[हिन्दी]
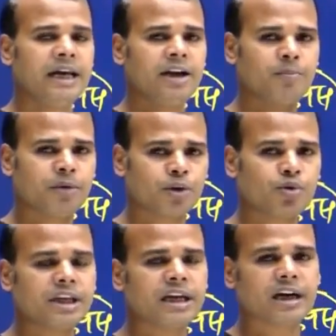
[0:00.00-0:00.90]
इन वनों
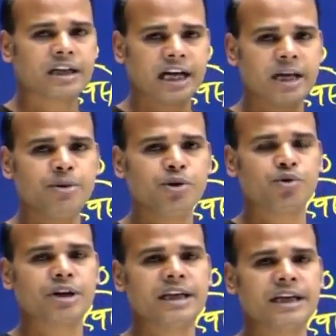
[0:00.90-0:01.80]
की कटाई भी
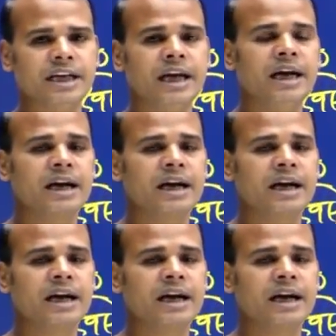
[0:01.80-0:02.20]
हो रही है